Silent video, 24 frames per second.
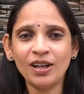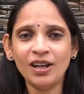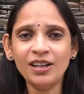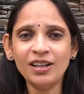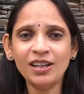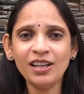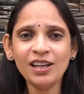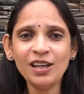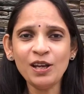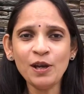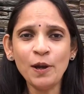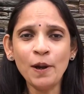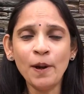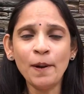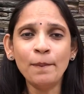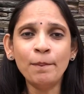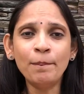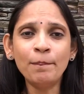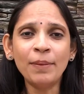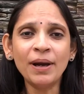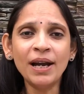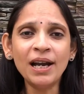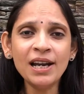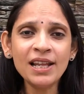అంటే
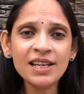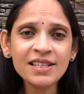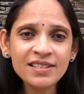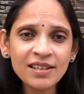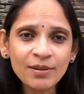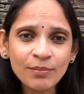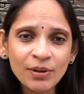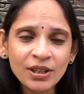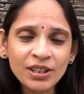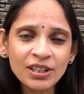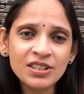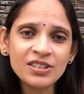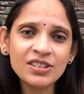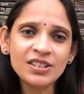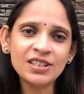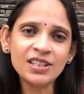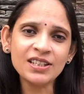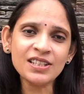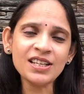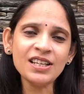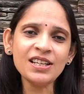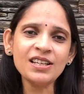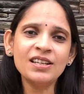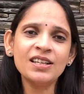పెళ్ళికి సంబంధించిన
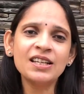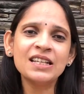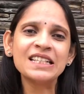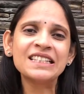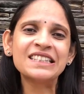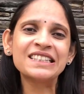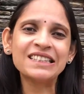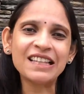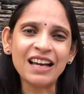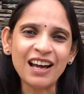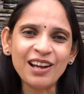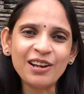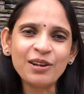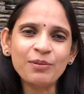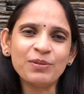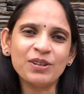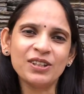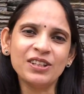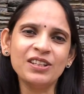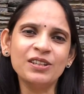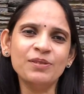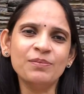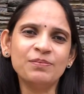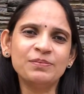స్థానం
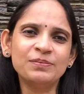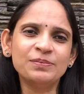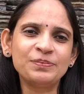ఇది